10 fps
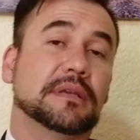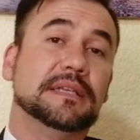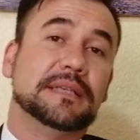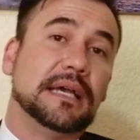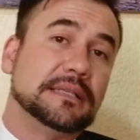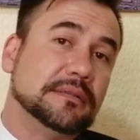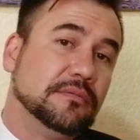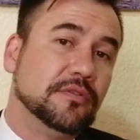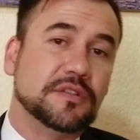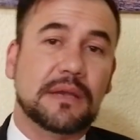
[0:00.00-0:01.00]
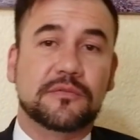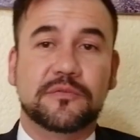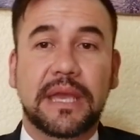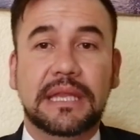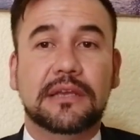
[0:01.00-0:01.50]
Quizás no seamos
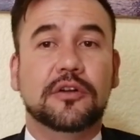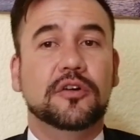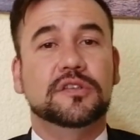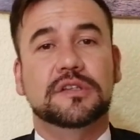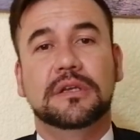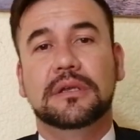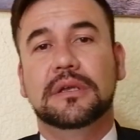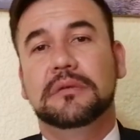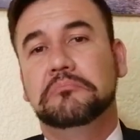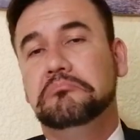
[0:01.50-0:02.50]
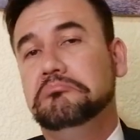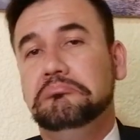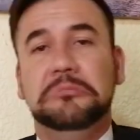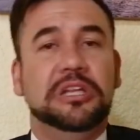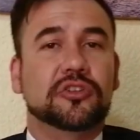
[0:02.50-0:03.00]
médicos,
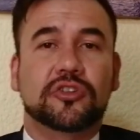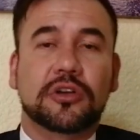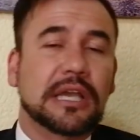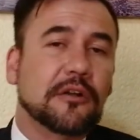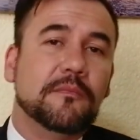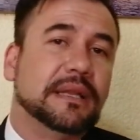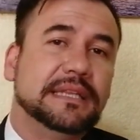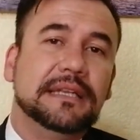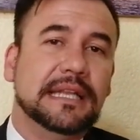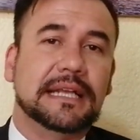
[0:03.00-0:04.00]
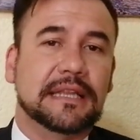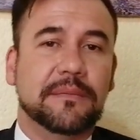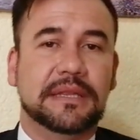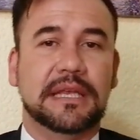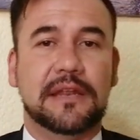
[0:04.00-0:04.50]
ni nos toque combatir
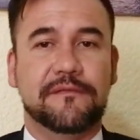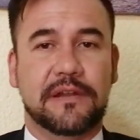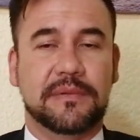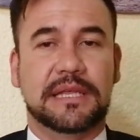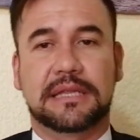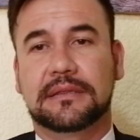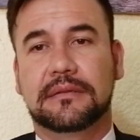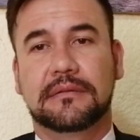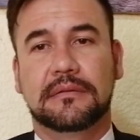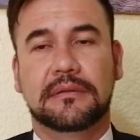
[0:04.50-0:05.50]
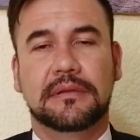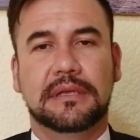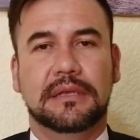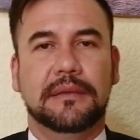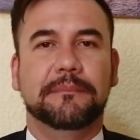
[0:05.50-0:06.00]
directamente a la enfermedad,
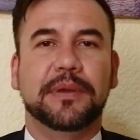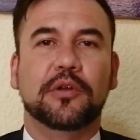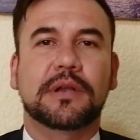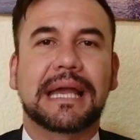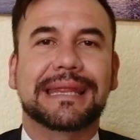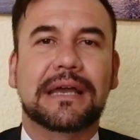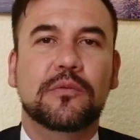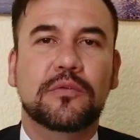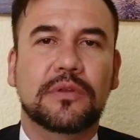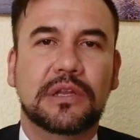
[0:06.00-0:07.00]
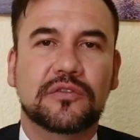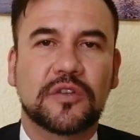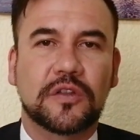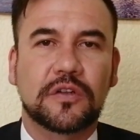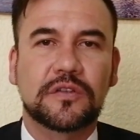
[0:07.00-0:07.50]
pero cada uno de
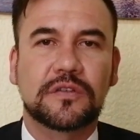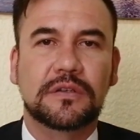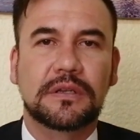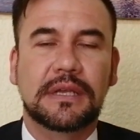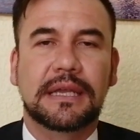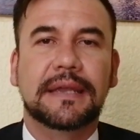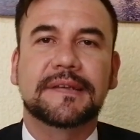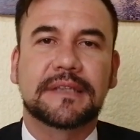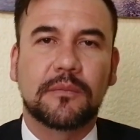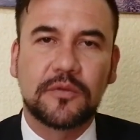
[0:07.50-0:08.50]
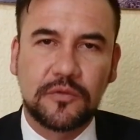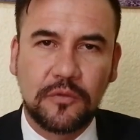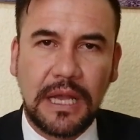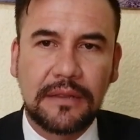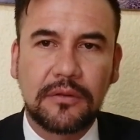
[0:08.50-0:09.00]
nosotros estamos
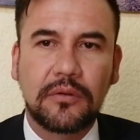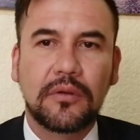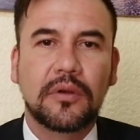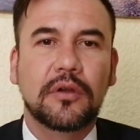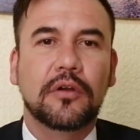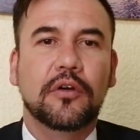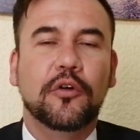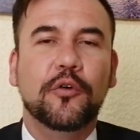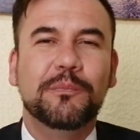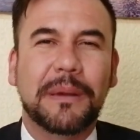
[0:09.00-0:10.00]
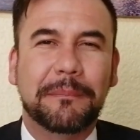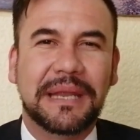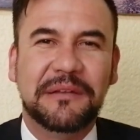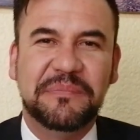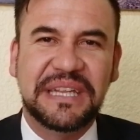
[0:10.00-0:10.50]
jugando un
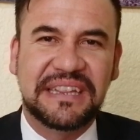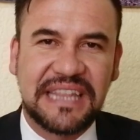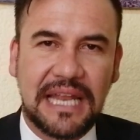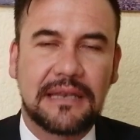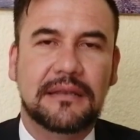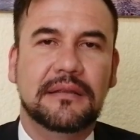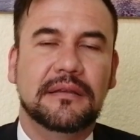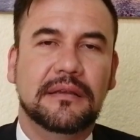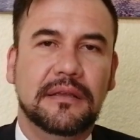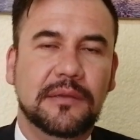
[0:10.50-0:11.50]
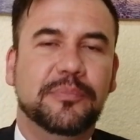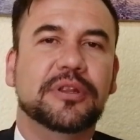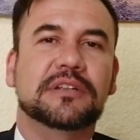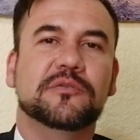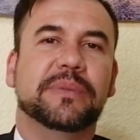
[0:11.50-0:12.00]
papel vital en
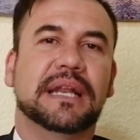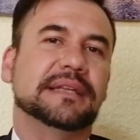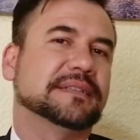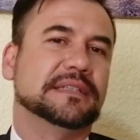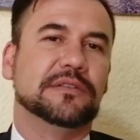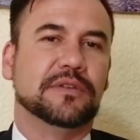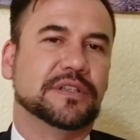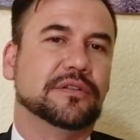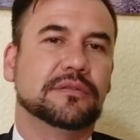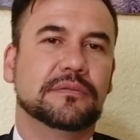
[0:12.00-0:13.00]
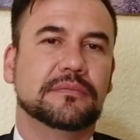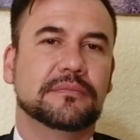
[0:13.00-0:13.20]
poder superar esta situación.